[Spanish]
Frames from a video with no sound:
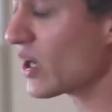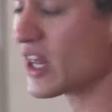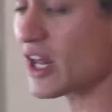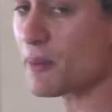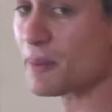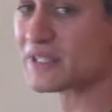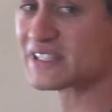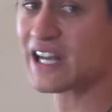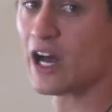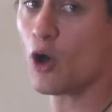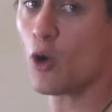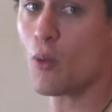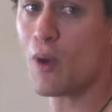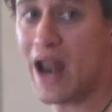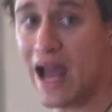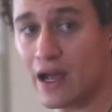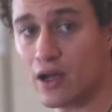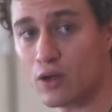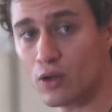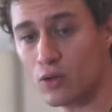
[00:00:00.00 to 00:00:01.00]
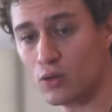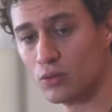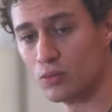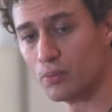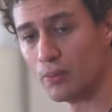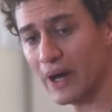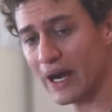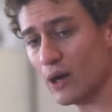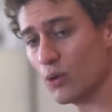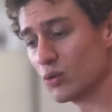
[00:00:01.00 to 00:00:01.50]
cualquier pescado blanco
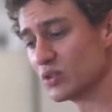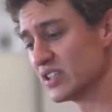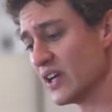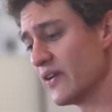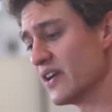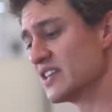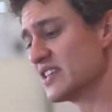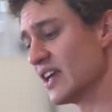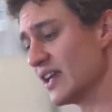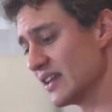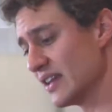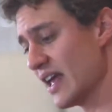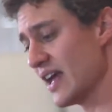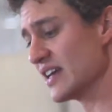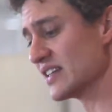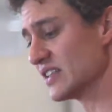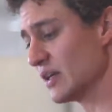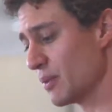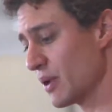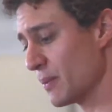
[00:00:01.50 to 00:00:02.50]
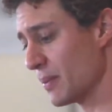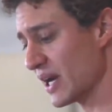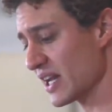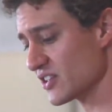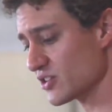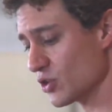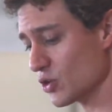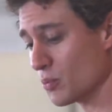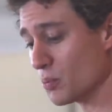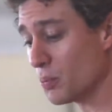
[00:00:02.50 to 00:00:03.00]
para un ceviche de esta
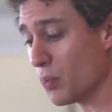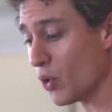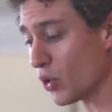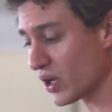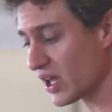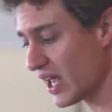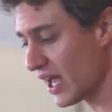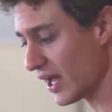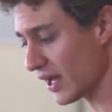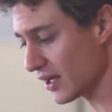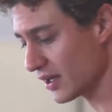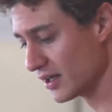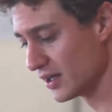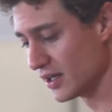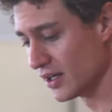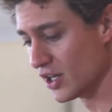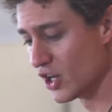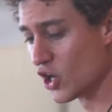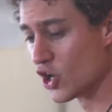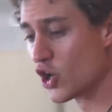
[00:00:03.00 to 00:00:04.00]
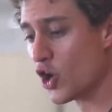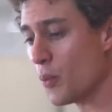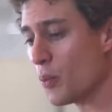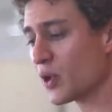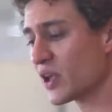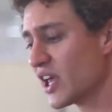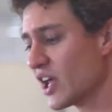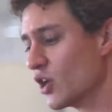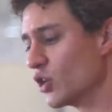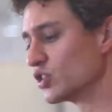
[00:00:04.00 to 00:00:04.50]
preparación. ¿Por qué?
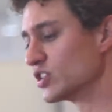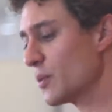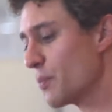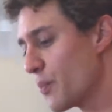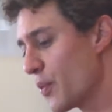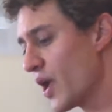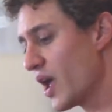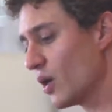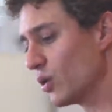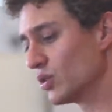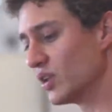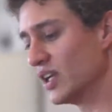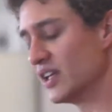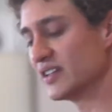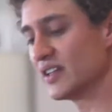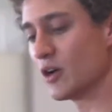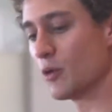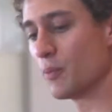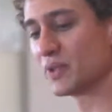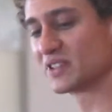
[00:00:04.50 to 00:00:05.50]
No porque no se puede utilizar